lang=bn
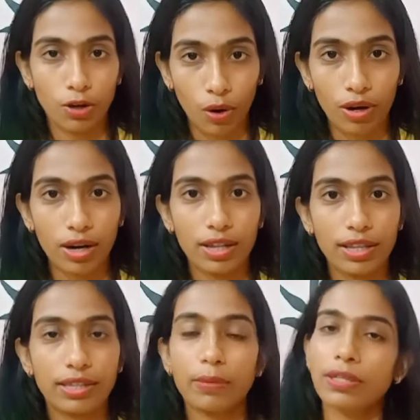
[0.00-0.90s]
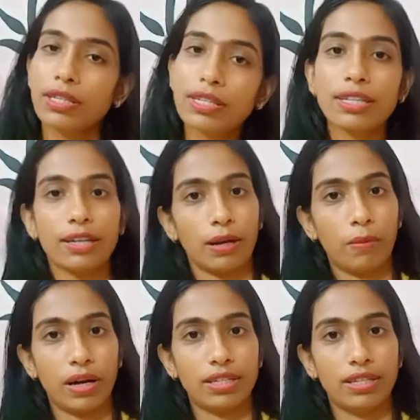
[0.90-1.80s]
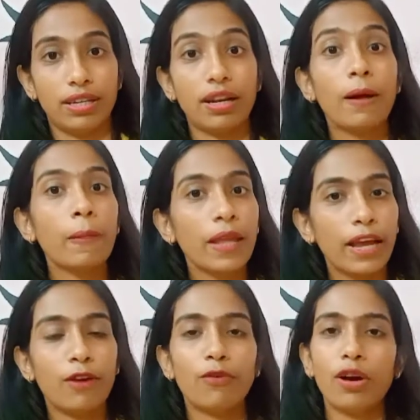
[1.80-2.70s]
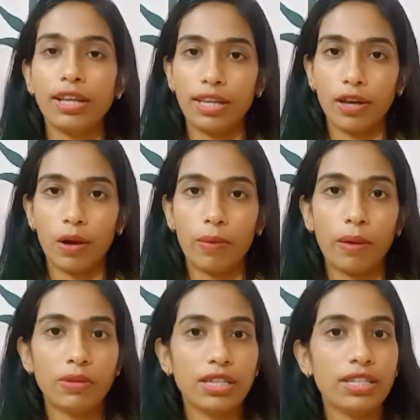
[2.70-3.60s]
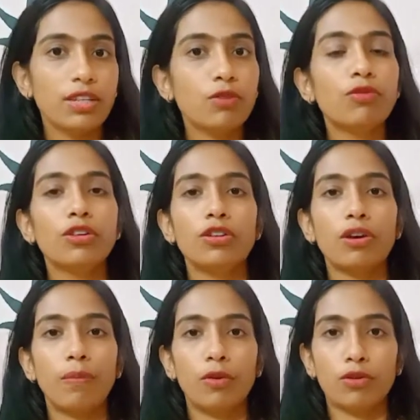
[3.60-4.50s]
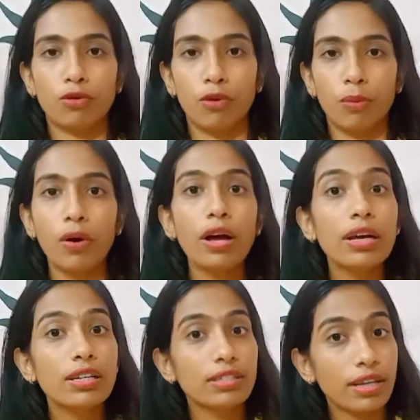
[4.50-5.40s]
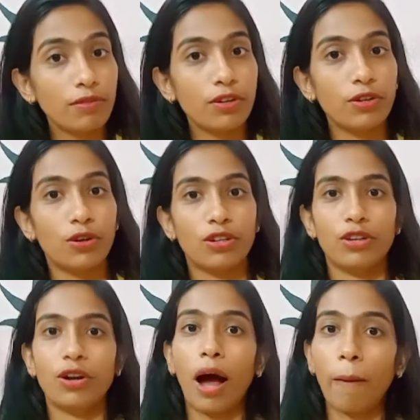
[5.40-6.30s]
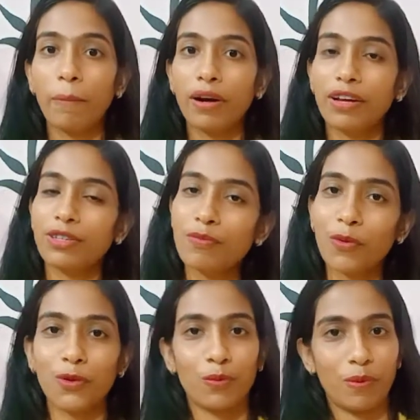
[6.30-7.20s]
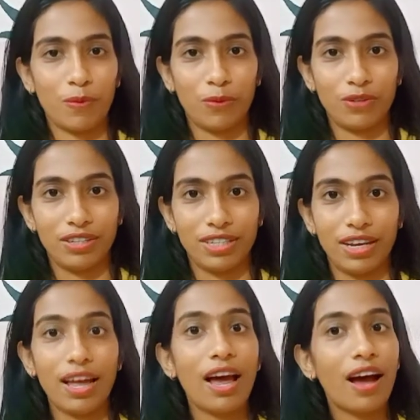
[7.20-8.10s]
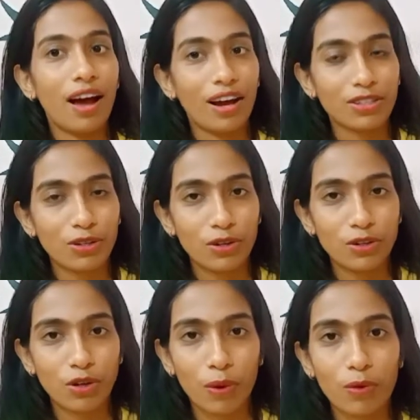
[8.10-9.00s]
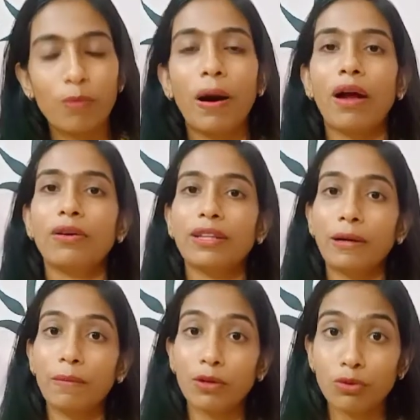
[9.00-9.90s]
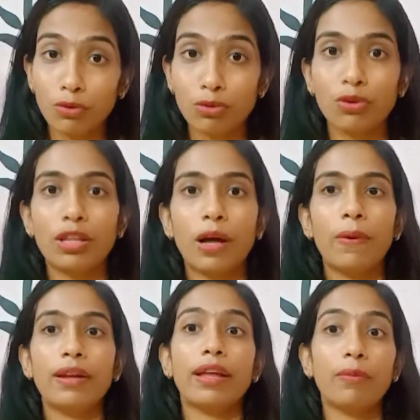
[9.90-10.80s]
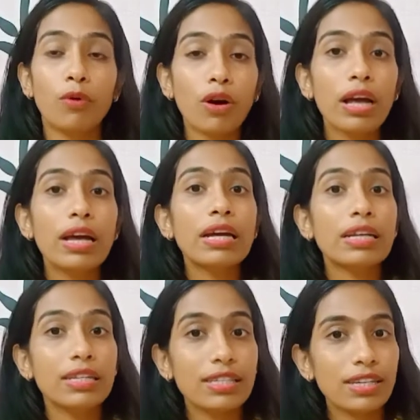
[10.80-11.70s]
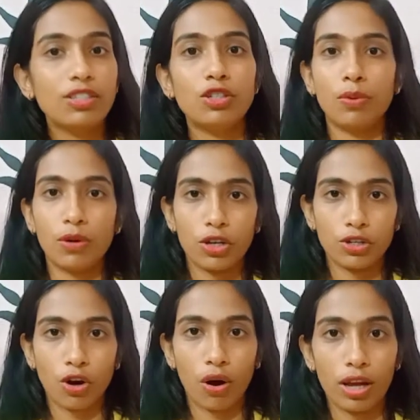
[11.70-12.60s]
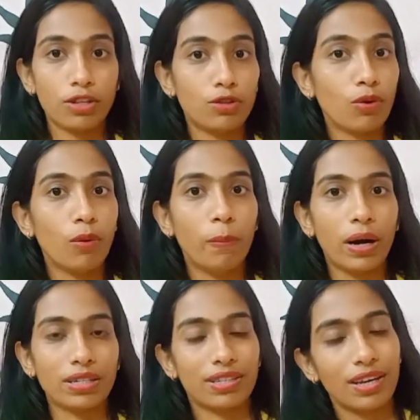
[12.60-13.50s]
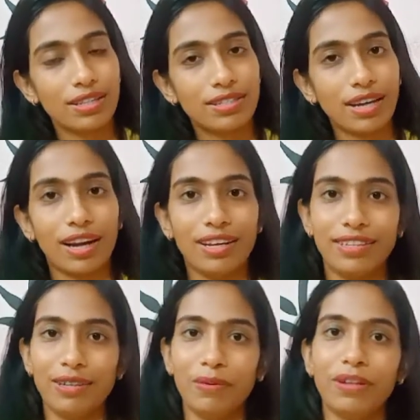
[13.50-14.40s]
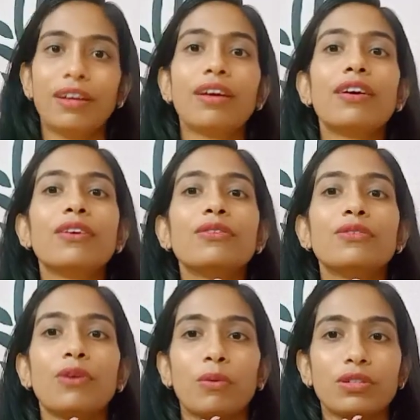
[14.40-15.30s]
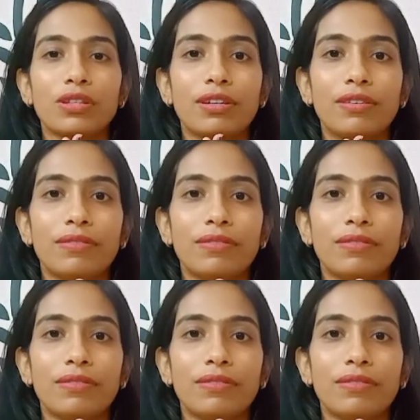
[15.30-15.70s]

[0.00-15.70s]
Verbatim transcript: যে ঘন্টাটা দেখতে পাচ্ছেন সেটাকে বাজিয়ে দেন এর ফলে কি হবে আমি যে নিউ ভিডিও আপলোড করব সেই ভিডিওটা যেন আপনার কাছে প্রথমে পৌঁছে যায় আশা করি সবাই খুব ভালো থাকবেন সুস্থ থাকবেন এবং নিজের জীবনের সঙ্গে যোগ অভ্যাসকে চালিয়ে যাবেন নমস্কার